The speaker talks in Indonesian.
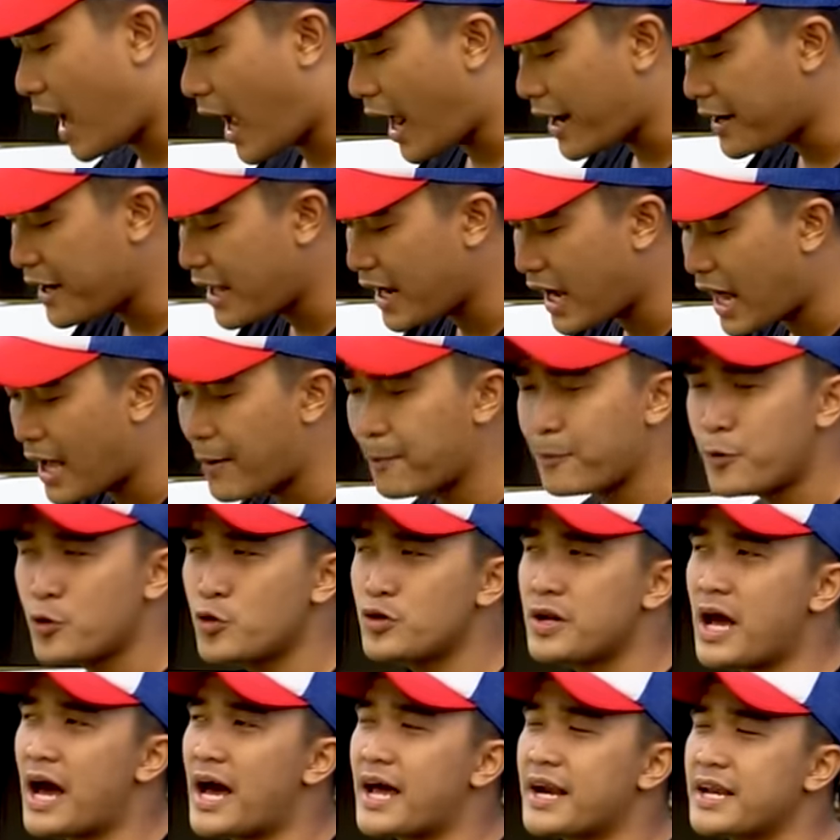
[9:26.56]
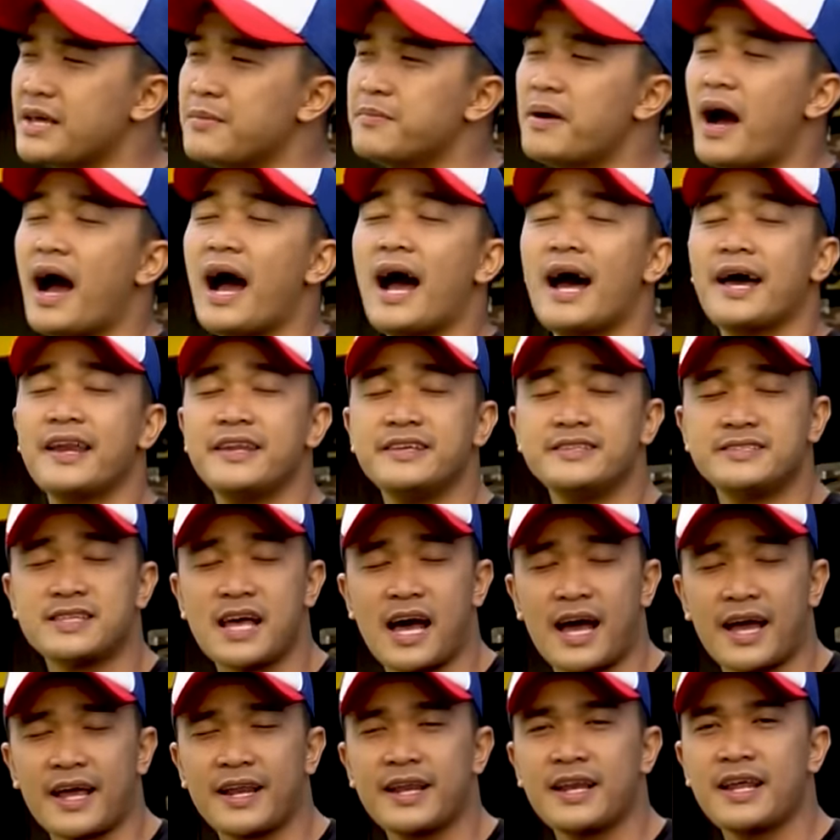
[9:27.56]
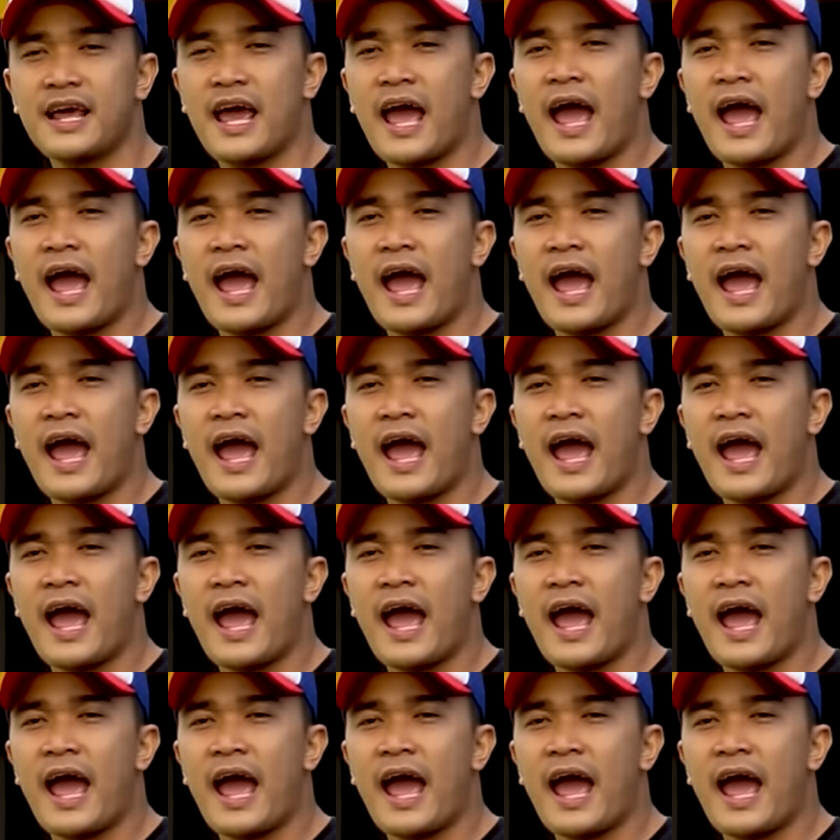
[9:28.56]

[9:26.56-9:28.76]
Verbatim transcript: ada lampu dari Baha Design